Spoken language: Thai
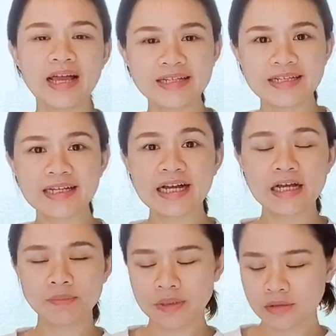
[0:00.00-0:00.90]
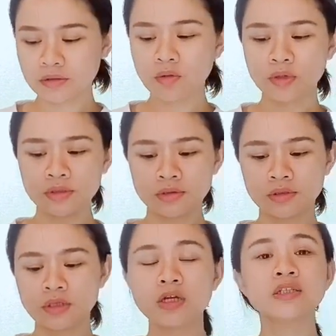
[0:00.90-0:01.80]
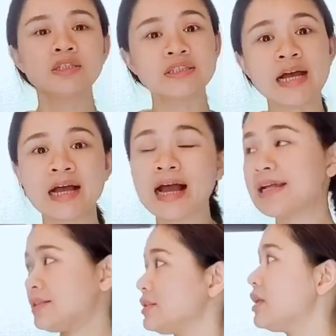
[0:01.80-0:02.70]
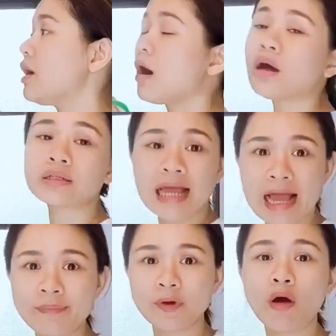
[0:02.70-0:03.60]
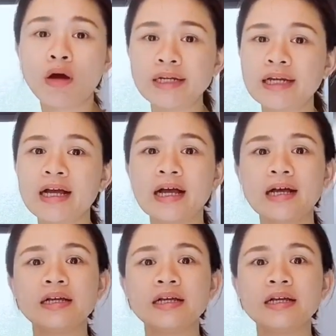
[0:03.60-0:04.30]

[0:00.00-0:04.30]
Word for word: อันนี้นะคะเบื้องต้นเราก็จะขัดห้องน้ำก่อน